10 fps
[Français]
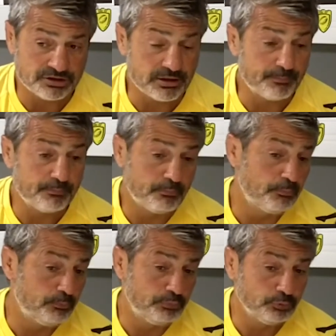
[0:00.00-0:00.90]
et ça a
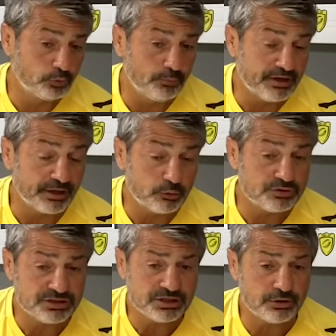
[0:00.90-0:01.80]
plutôt bien
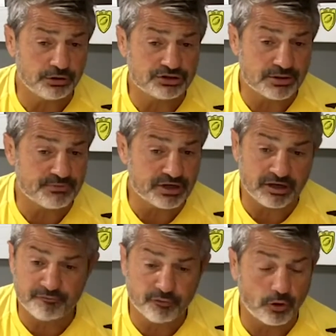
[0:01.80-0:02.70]
réussi on les a mis
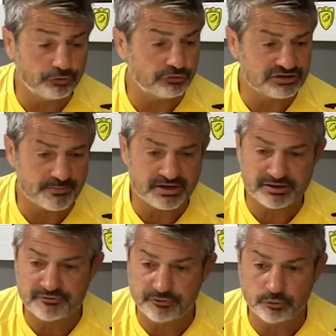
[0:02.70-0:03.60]
à la faute on les a mis
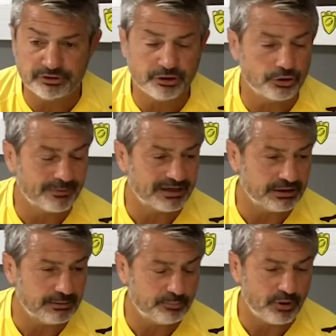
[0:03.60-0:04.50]
en difficulté on a
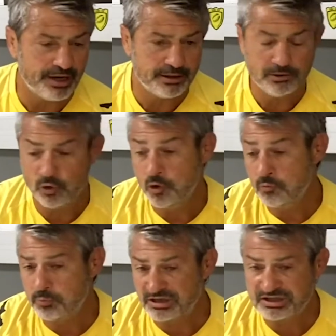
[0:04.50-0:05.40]
marqué des points
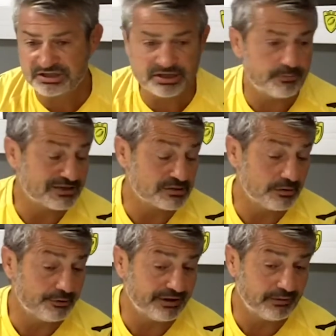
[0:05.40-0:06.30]
pas assez parce
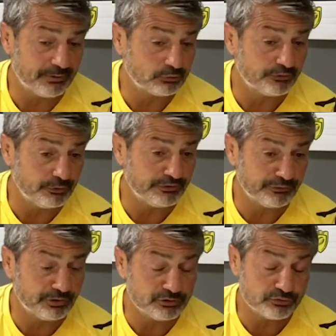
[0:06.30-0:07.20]
qu'on n'avait pas trouvé
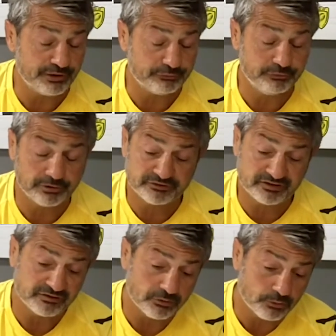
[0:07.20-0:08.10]
les ouvertures.
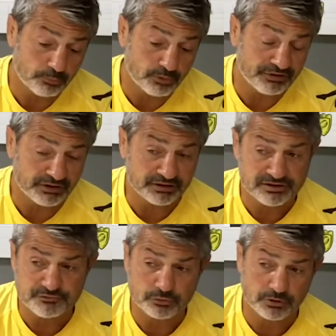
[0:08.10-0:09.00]
Ça, c'est le point
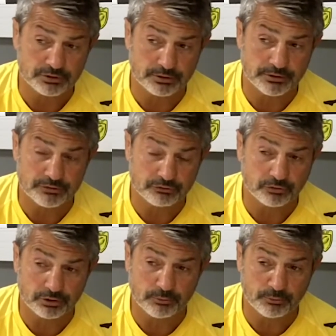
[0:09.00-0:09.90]
négatif. Je crois qu'ils
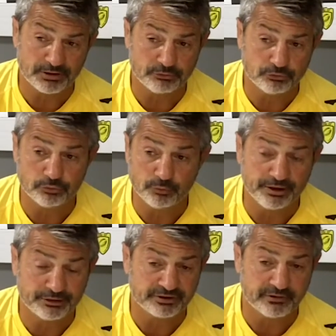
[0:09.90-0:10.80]
sont à un moment de deux
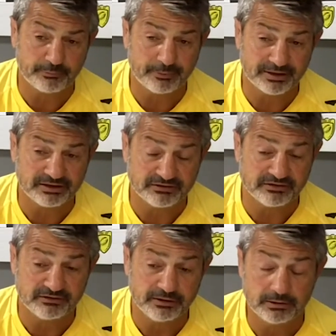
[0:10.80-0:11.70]
moins, on n'avait pas marqué
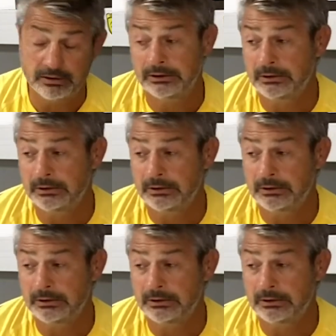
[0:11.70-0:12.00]
les essais.